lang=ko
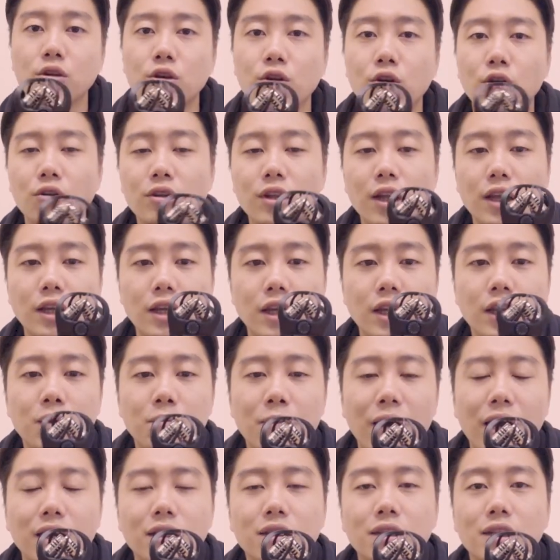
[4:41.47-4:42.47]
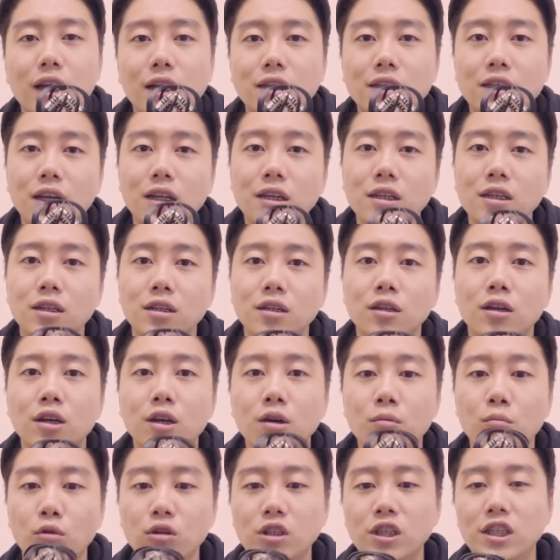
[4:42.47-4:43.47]
그런데 이 마이크 자체는
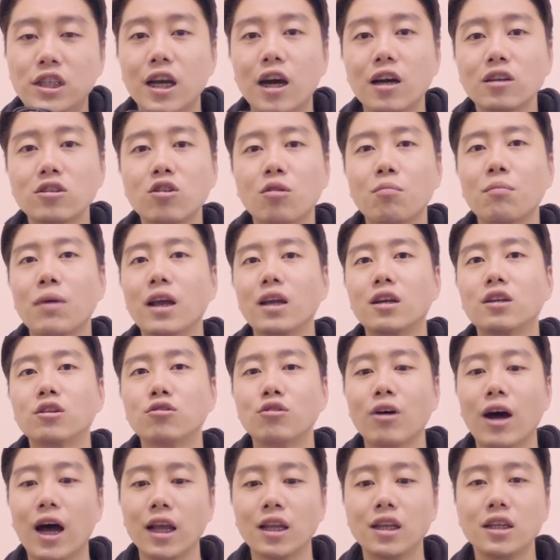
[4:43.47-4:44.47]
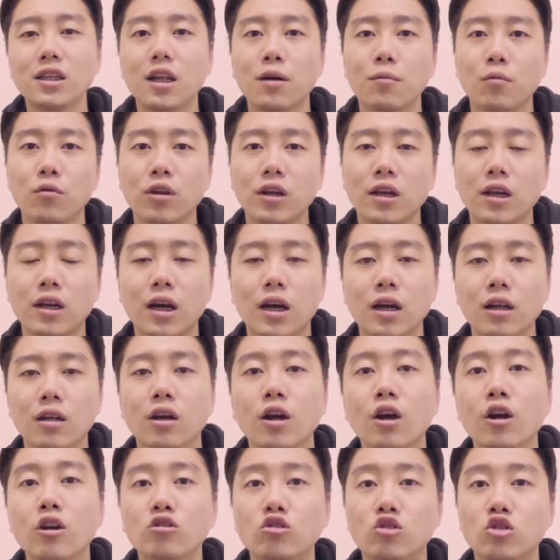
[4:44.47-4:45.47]
뭐 지향성 마이크도 아니다 보니까
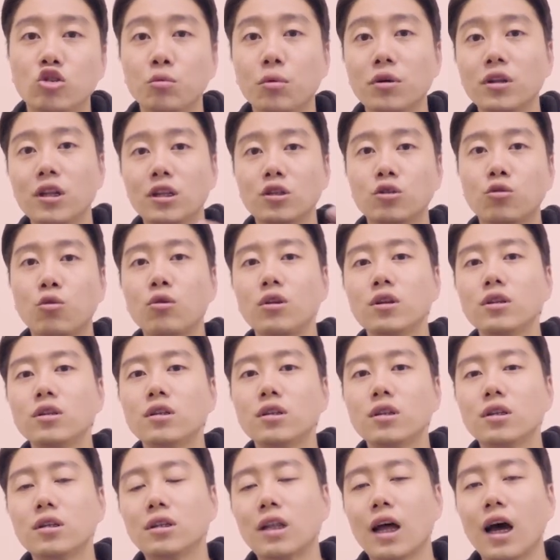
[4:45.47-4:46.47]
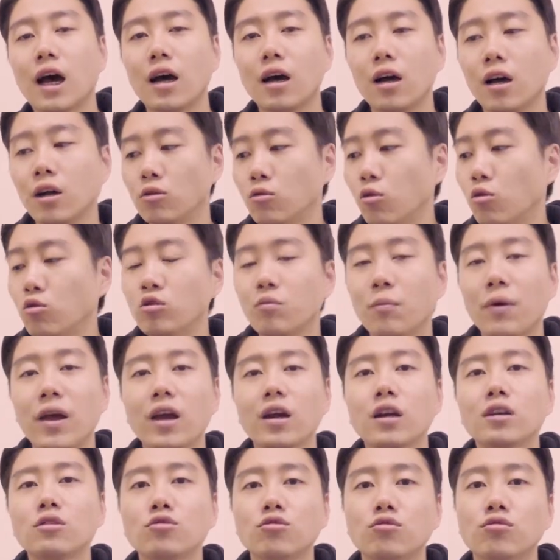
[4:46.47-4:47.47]
주변의 소리들을 다
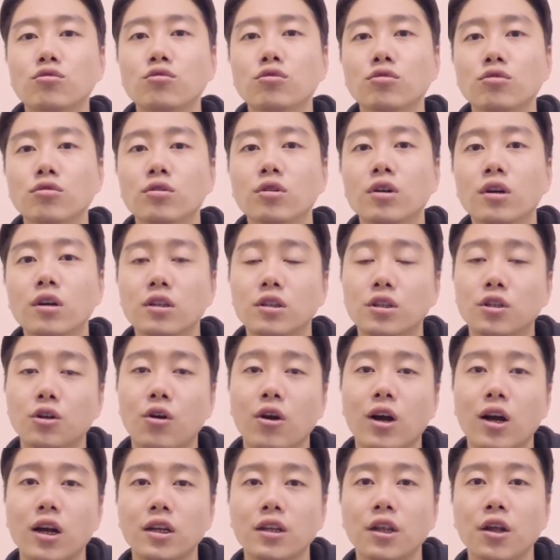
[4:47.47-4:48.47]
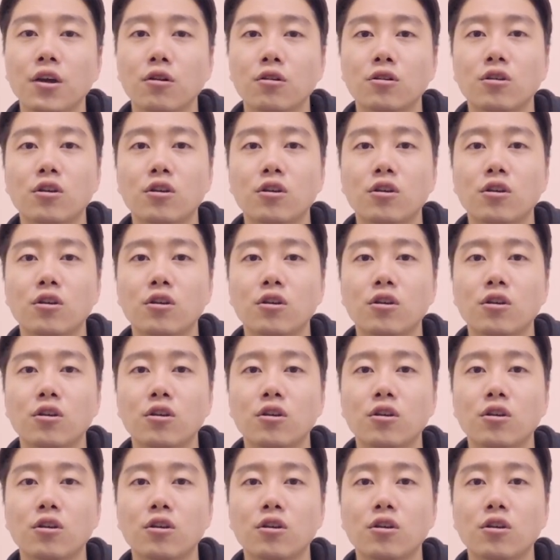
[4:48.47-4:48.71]
녹음해가지고 들어가게 돼요.